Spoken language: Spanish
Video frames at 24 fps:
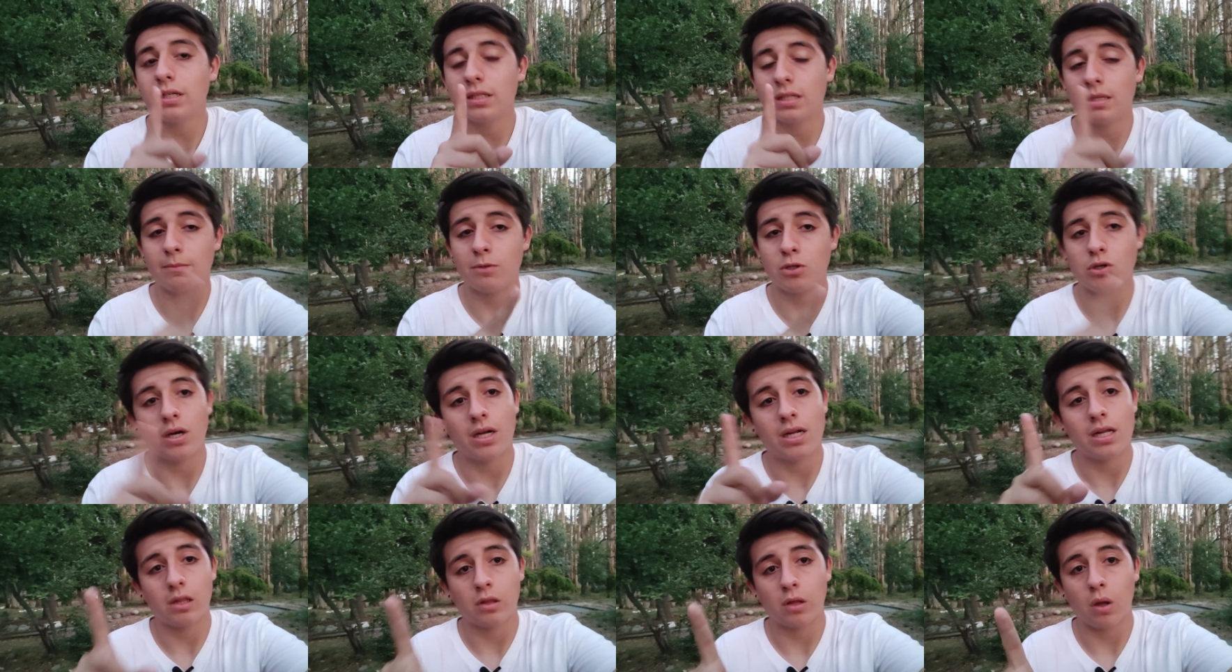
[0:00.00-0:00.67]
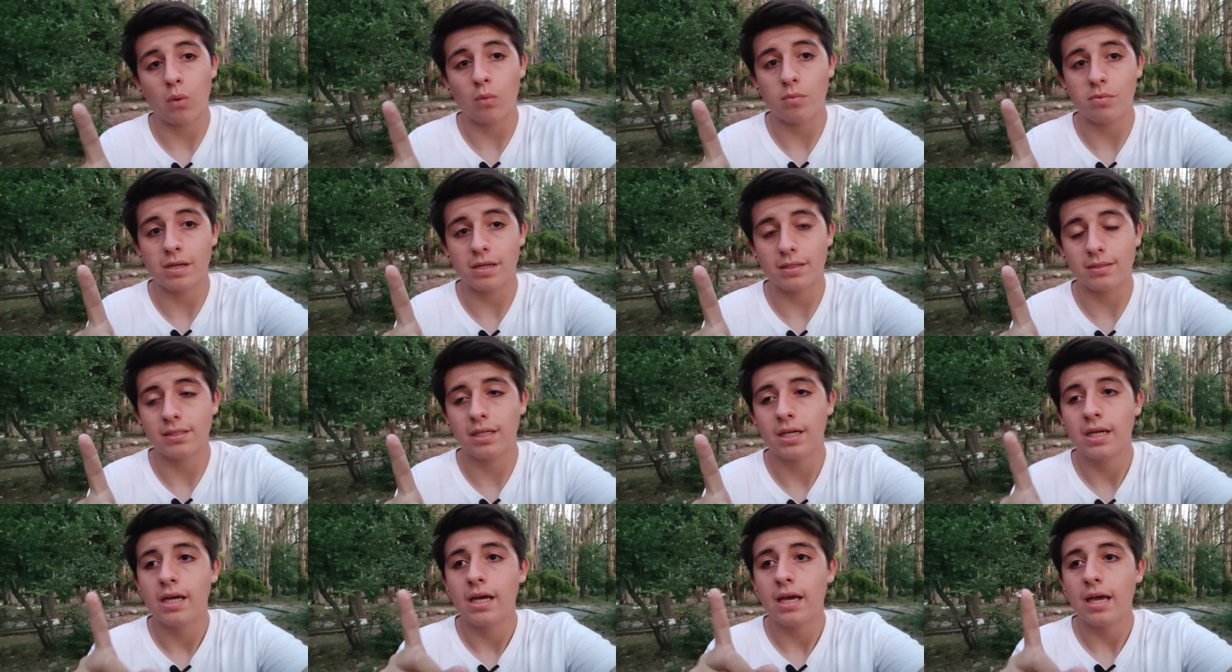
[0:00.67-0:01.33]
que terminó ganando
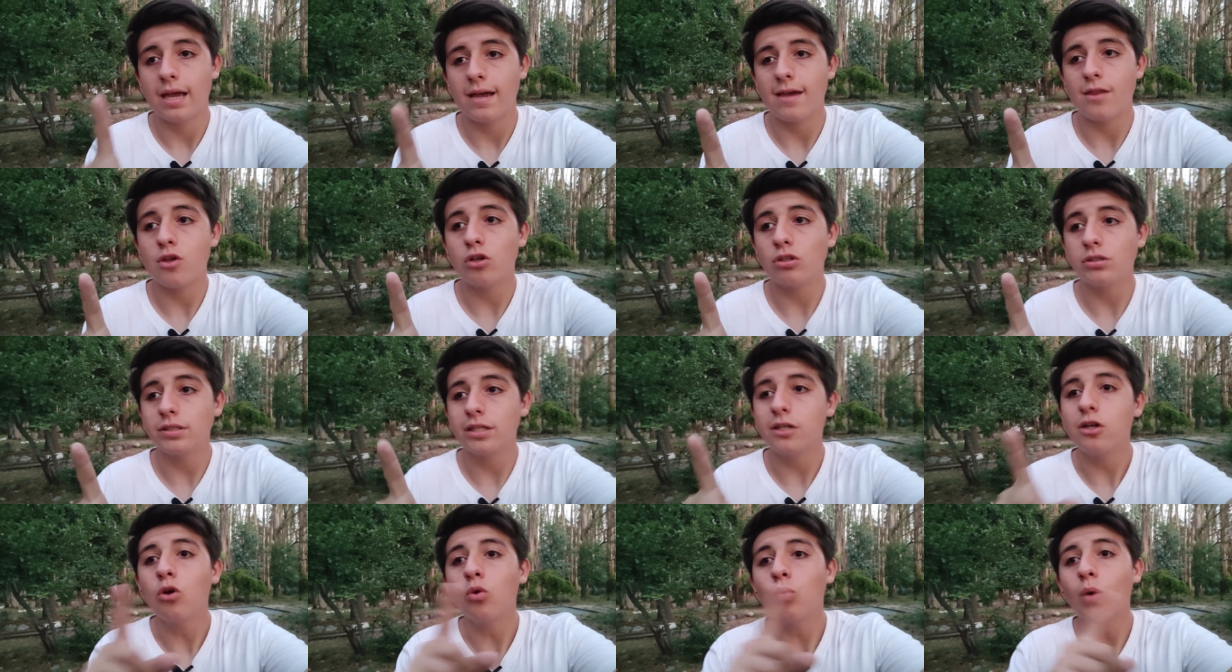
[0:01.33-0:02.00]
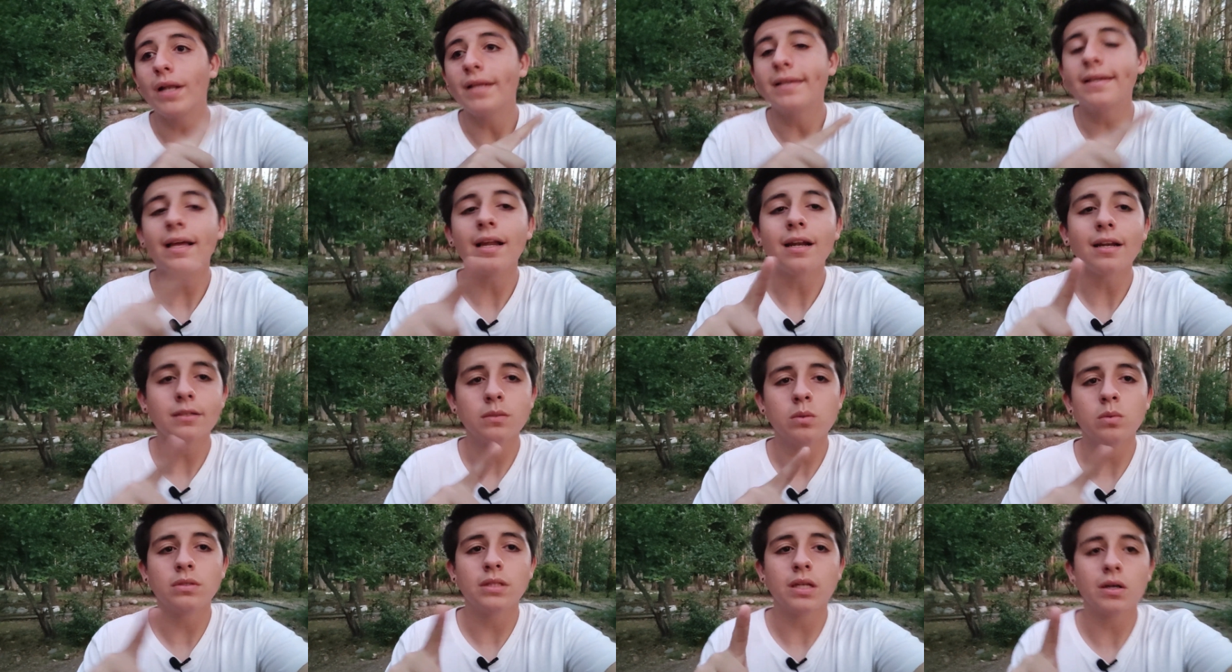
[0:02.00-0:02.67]
Audax eh, 2-0, cualquier
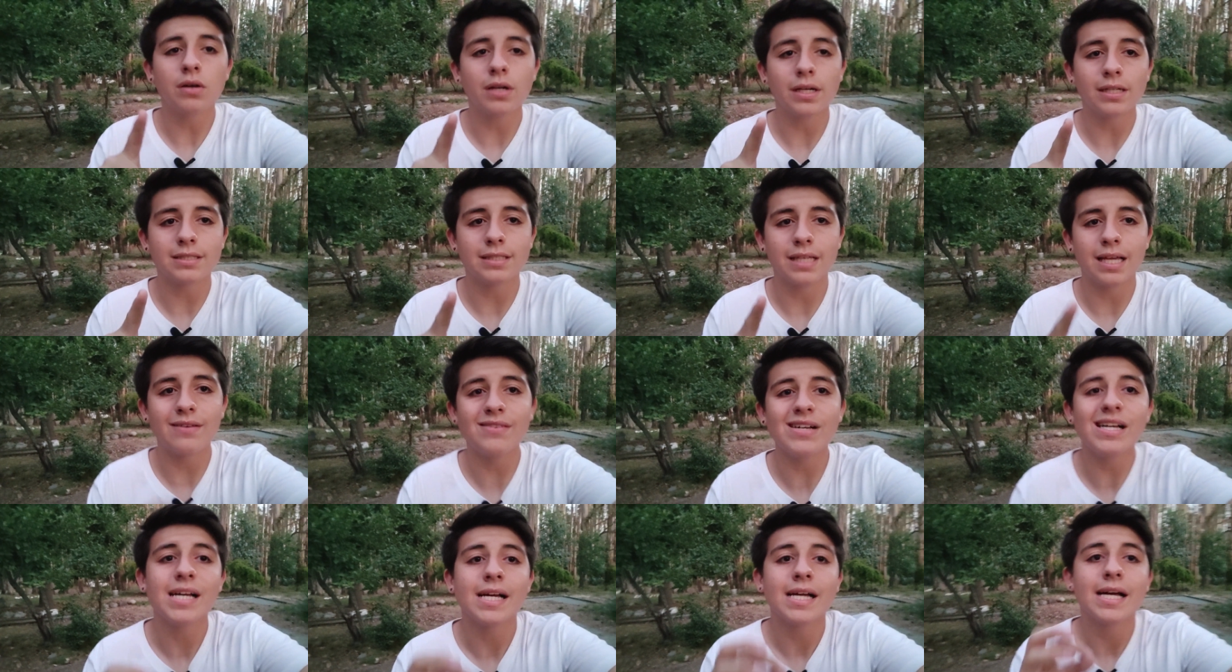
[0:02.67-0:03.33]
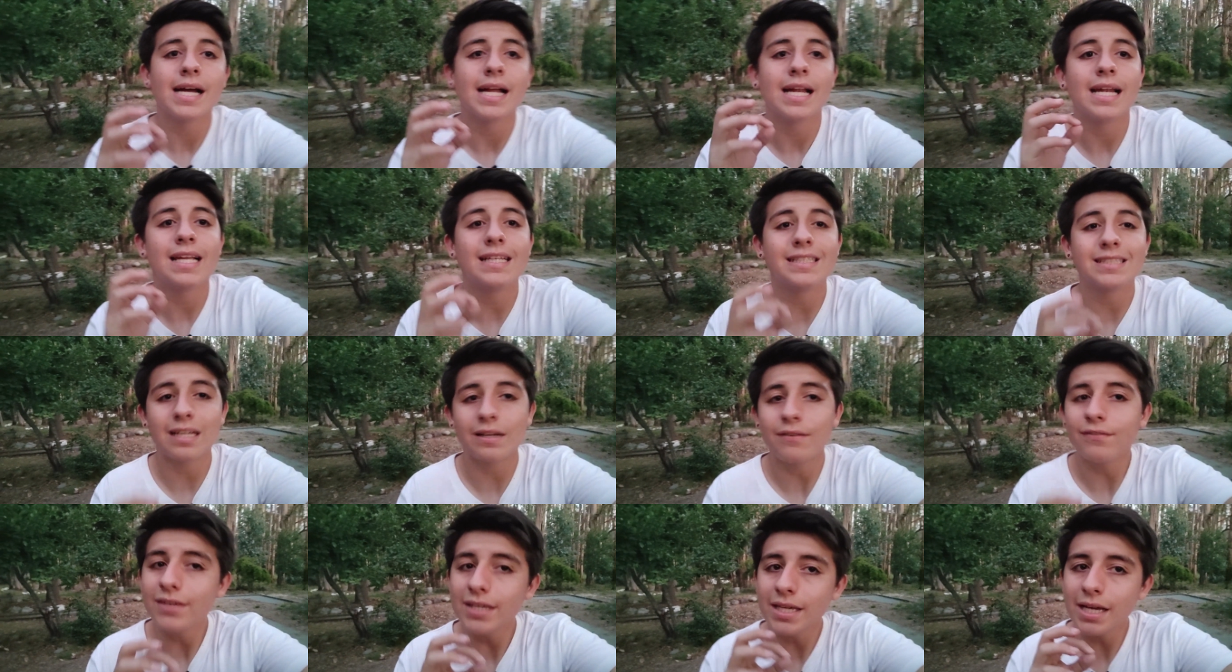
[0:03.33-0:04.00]
resultado que se daba le
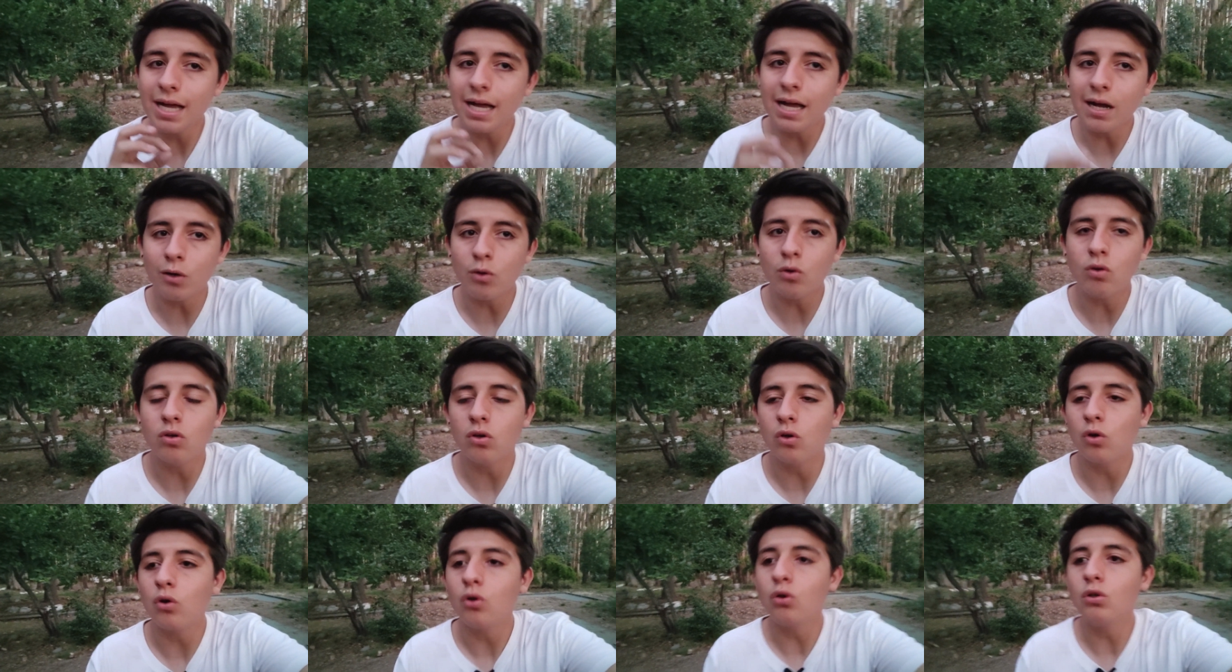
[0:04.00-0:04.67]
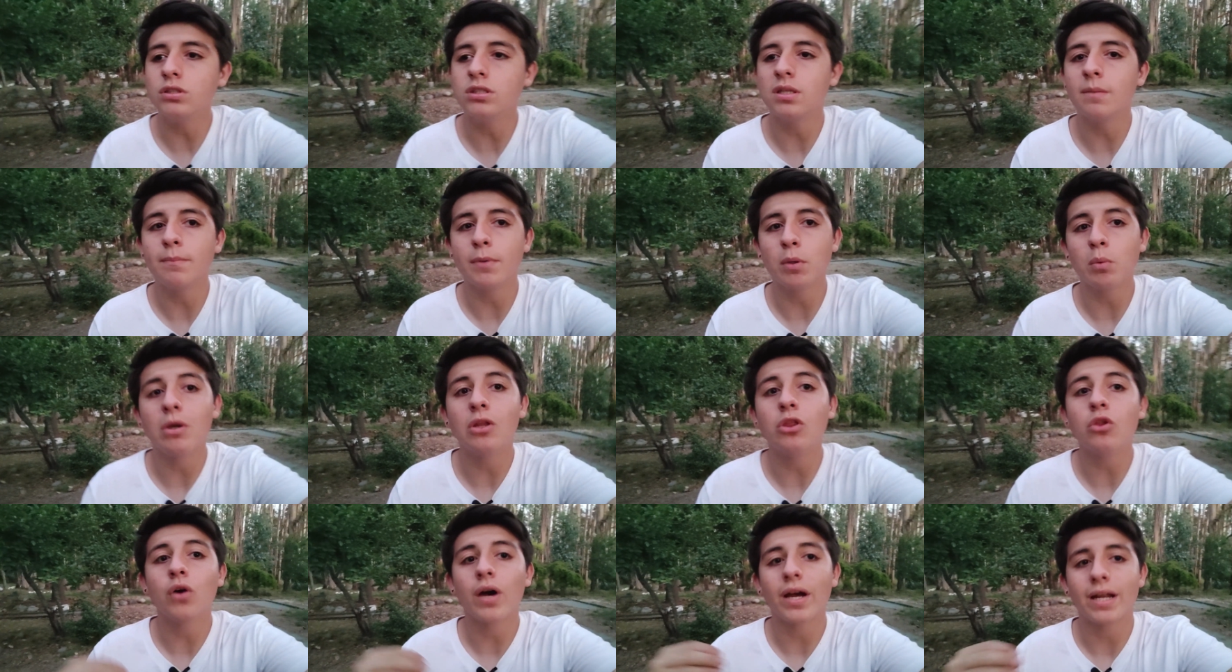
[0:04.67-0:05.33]
servía a Colo Colo siempre y
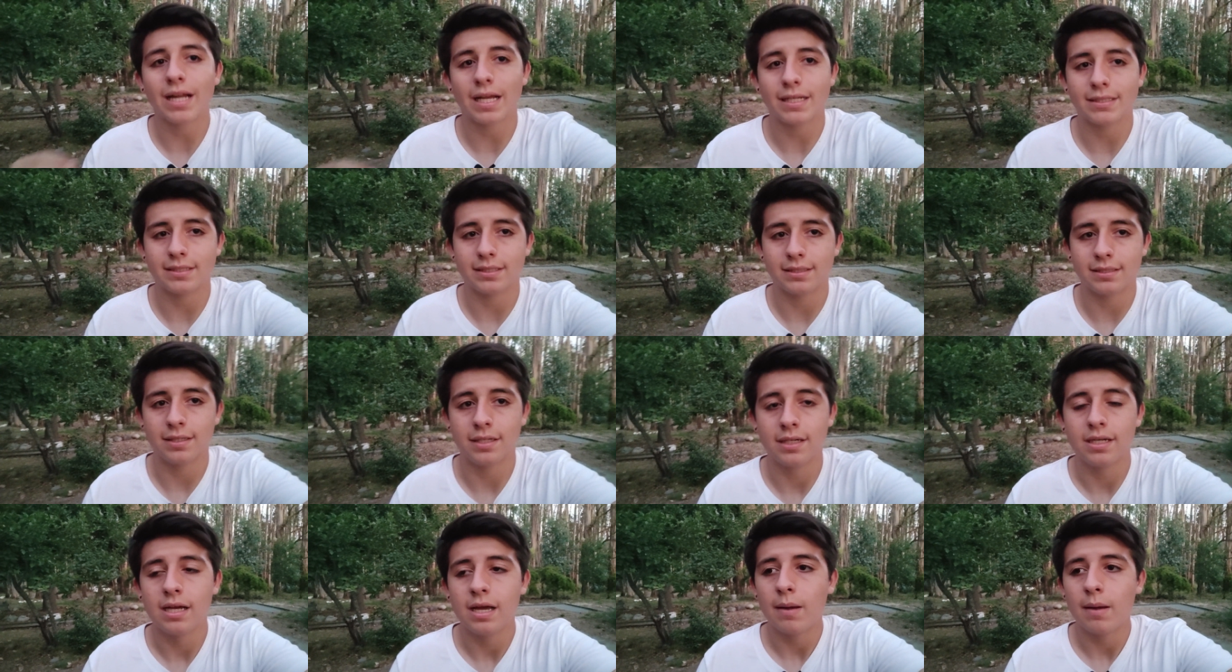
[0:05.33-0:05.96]
cuando ganasen.